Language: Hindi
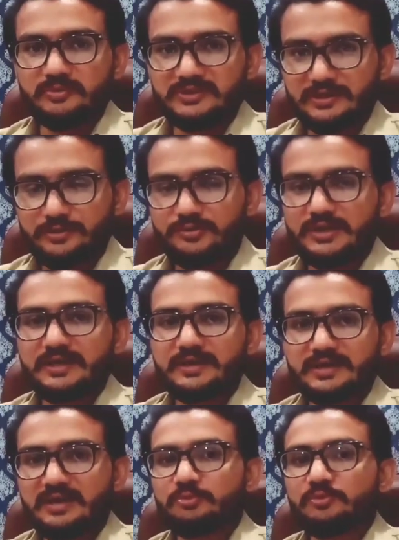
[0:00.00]
बताऊंगा अगर
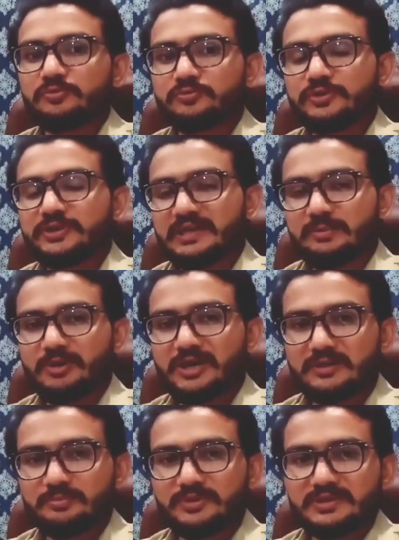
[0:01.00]
आप लोग कोई एक
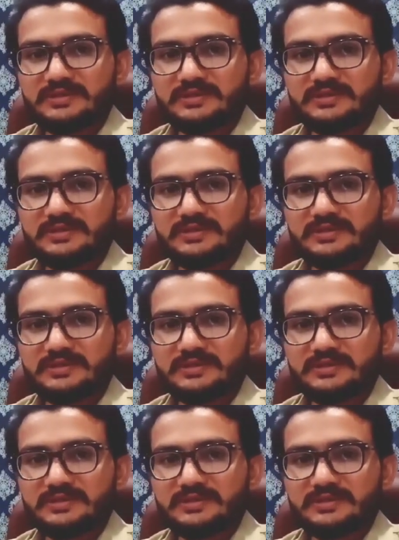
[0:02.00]
पार्ट भी